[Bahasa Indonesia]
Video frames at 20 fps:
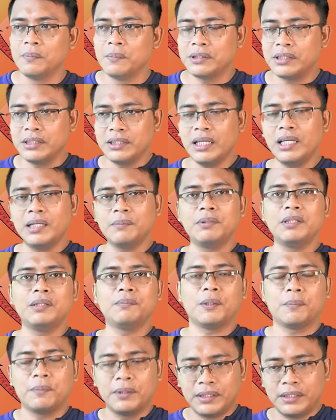Mestinya lebih
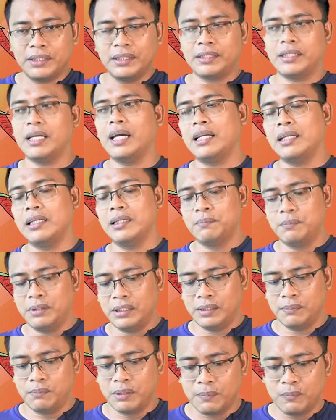berpendidikan,
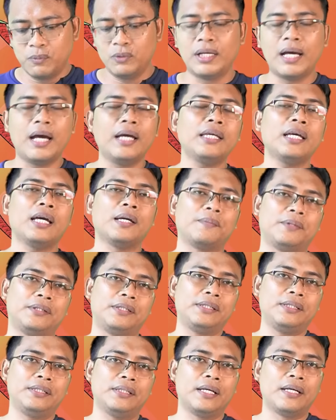lebih berbudaya
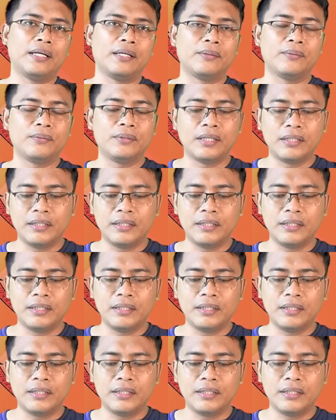mestinya gitu.